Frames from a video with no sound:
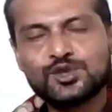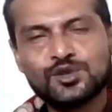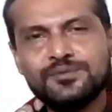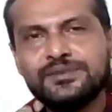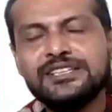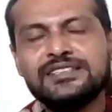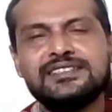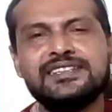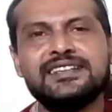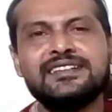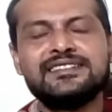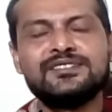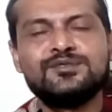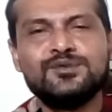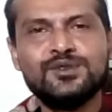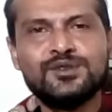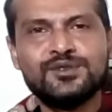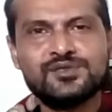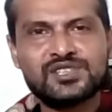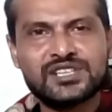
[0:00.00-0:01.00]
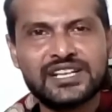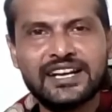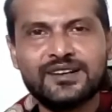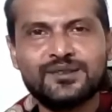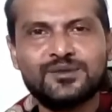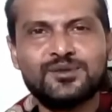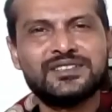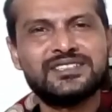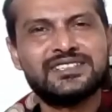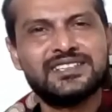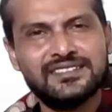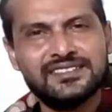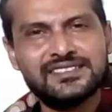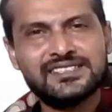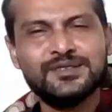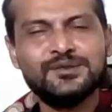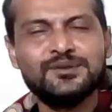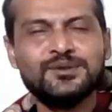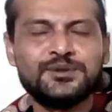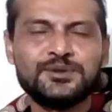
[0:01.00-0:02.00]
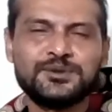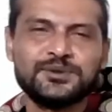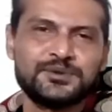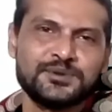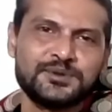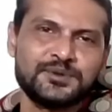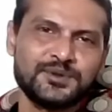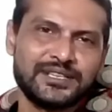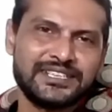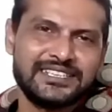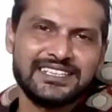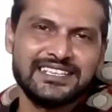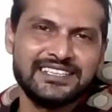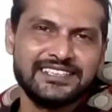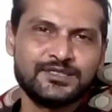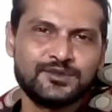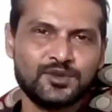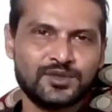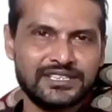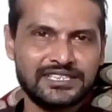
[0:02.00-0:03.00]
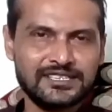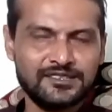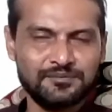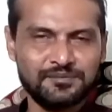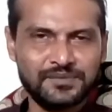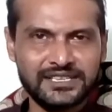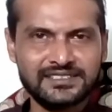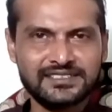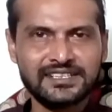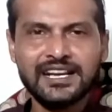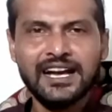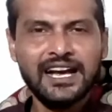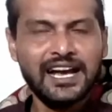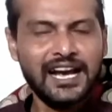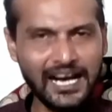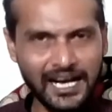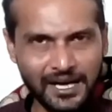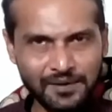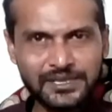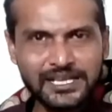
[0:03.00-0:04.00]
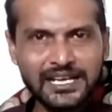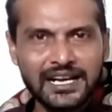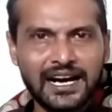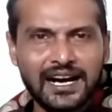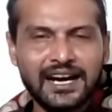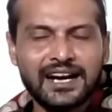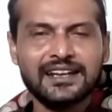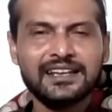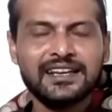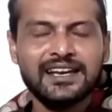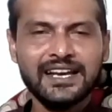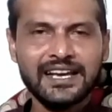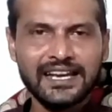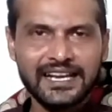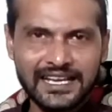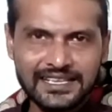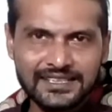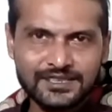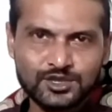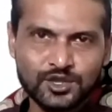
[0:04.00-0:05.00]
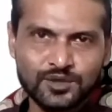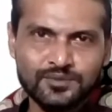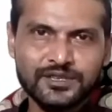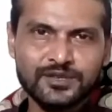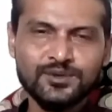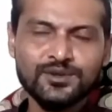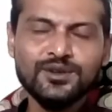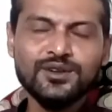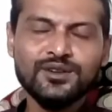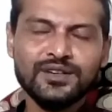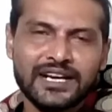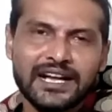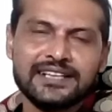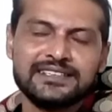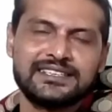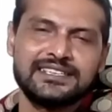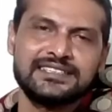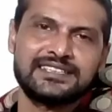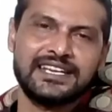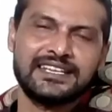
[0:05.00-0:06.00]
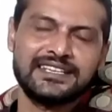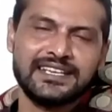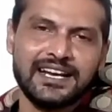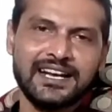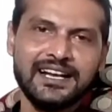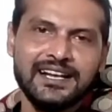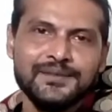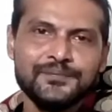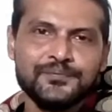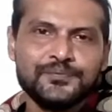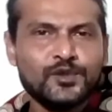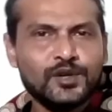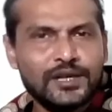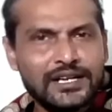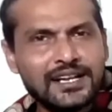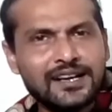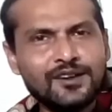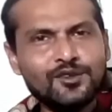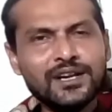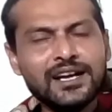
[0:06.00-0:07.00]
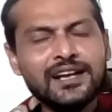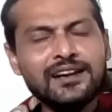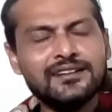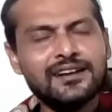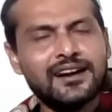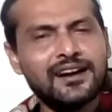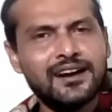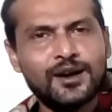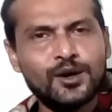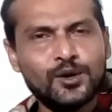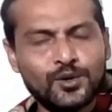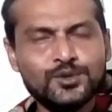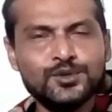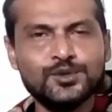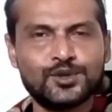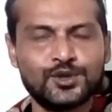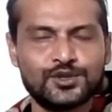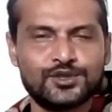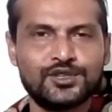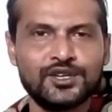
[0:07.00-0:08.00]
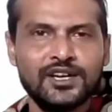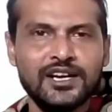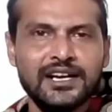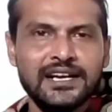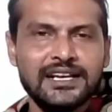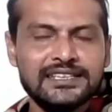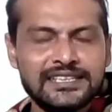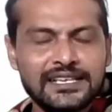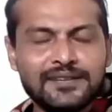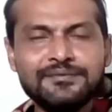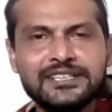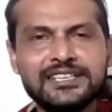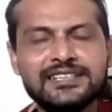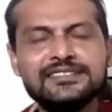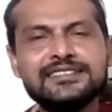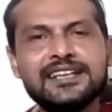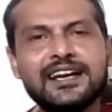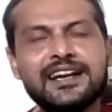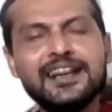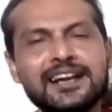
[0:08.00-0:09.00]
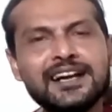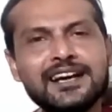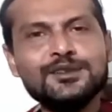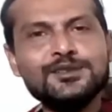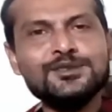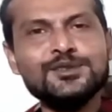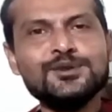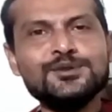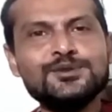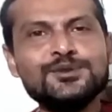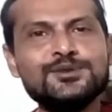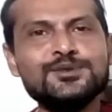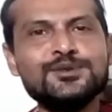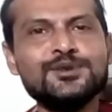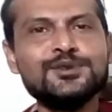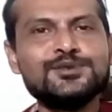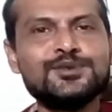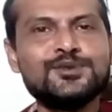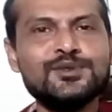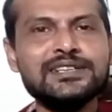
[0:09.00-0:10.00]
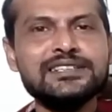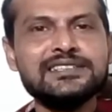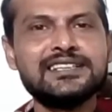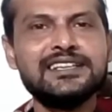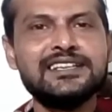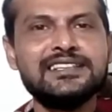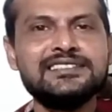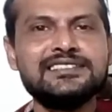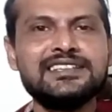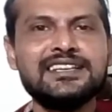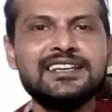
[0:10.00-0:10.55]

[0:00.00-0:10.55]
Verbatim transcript: ছবি যেগুলো শেয়ার করেছিলেন সেগুলো টুকু করে ডিলিট করে দিন প্লিজ আমি আর এই ছবিগুলো রাখতে চাই না তো এটা ওনার অনুরোধ তেমনি সানা খানও যখন অনুরোধ করেছিলেন